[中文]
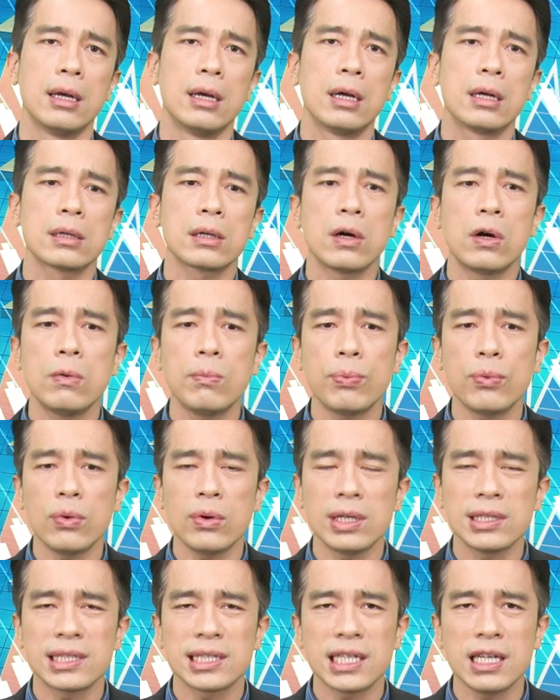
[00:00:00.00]
公布
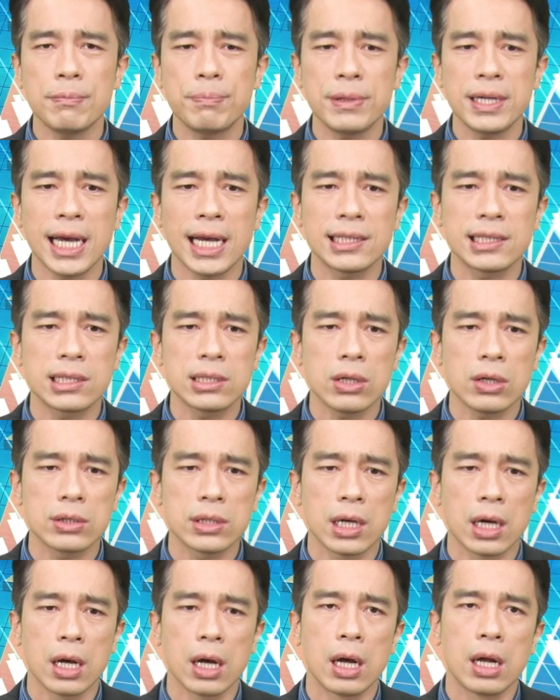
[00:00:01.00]
了 CPI 之后
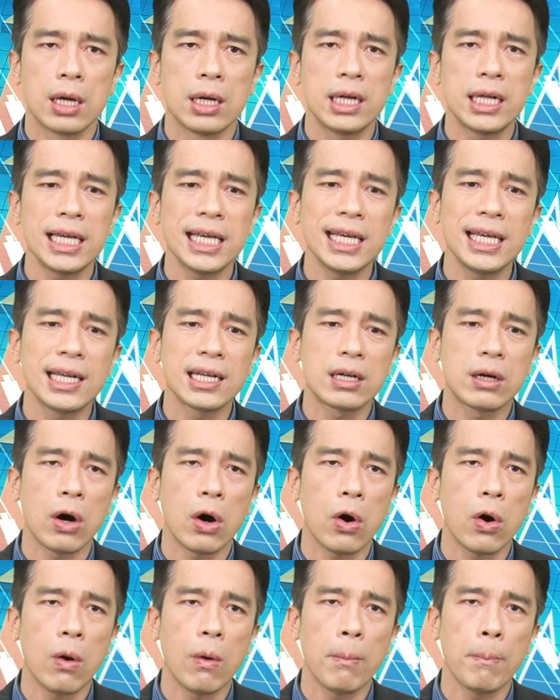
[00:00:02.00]
呢，利
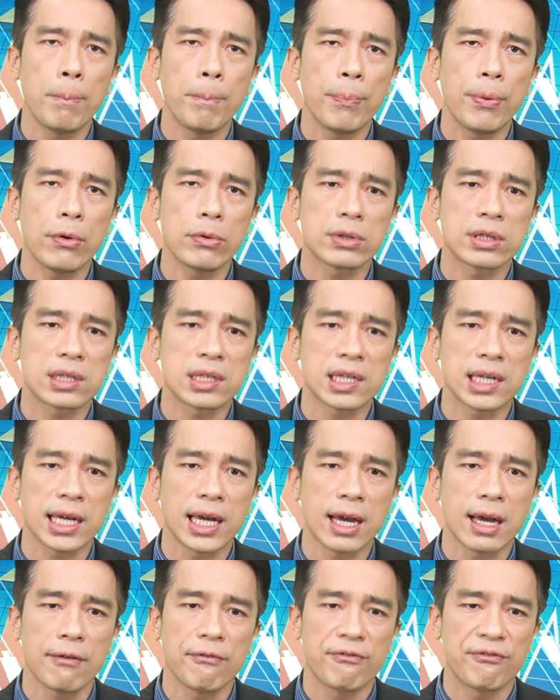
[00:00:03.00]
空不
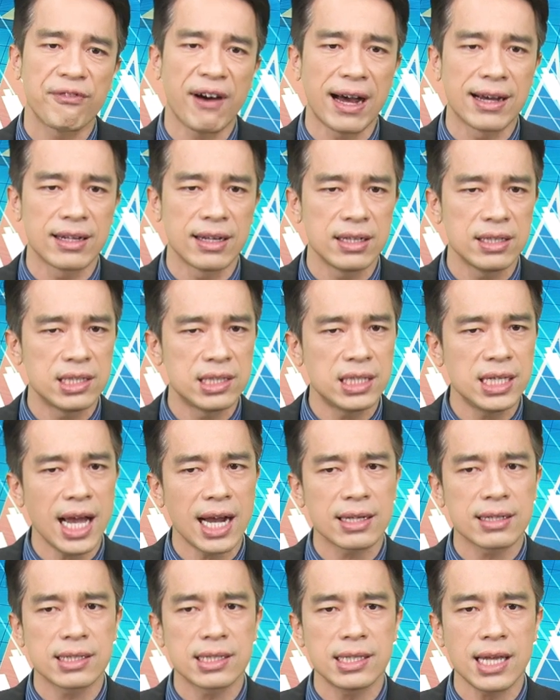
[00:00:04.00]
跌，反而
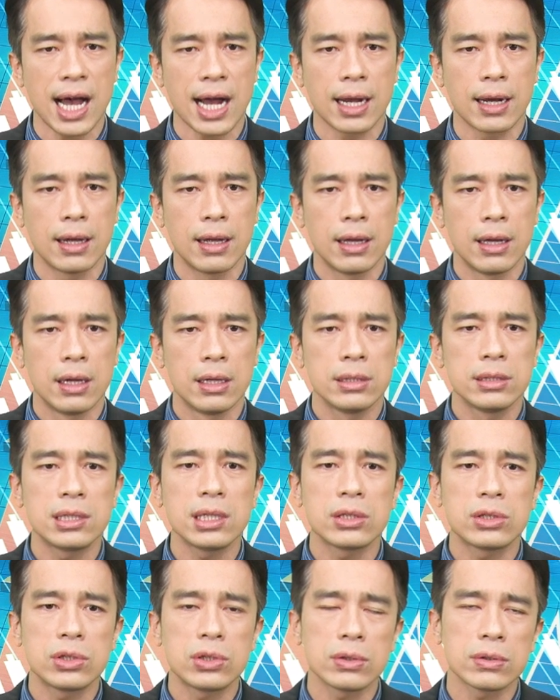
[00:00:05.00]
向上，
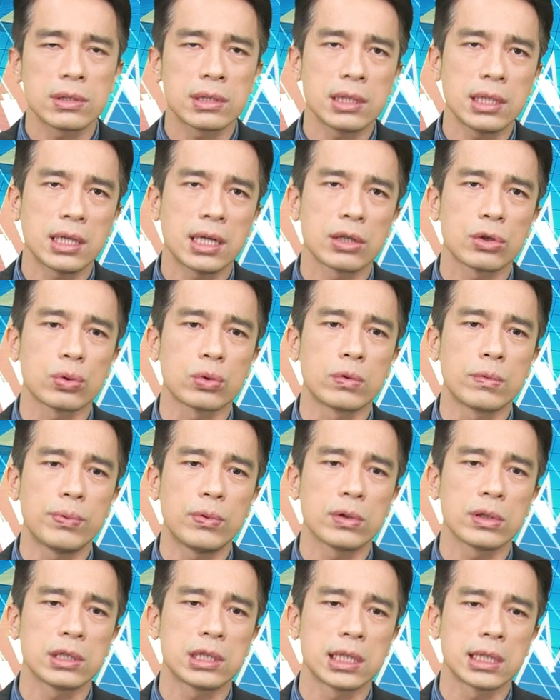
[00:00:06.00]
这就是一个突
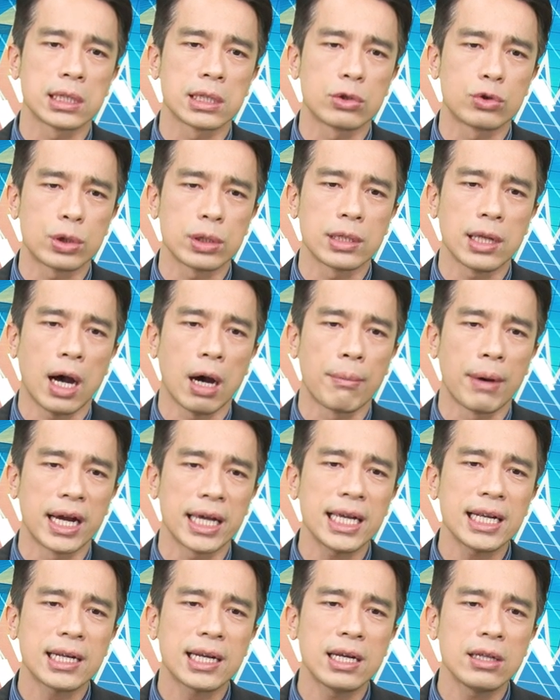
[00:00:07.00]
破的信讯号嘛。
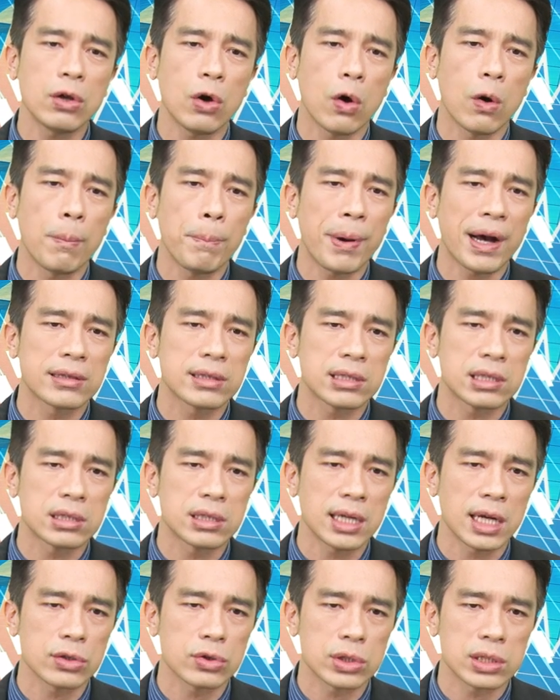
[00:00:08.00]
一根红棒吃
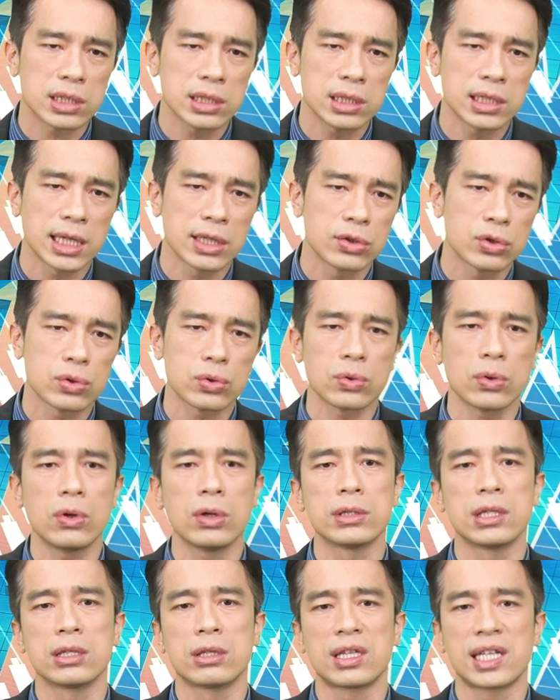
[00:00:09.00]
掉之前所
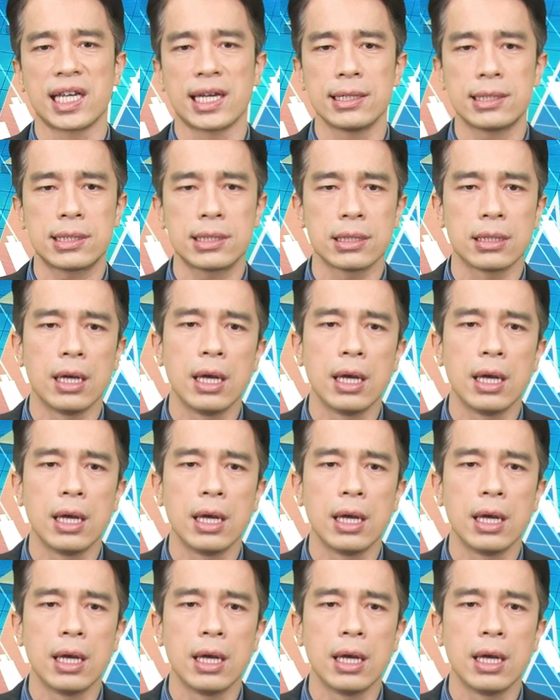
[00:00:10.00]
有的跌势，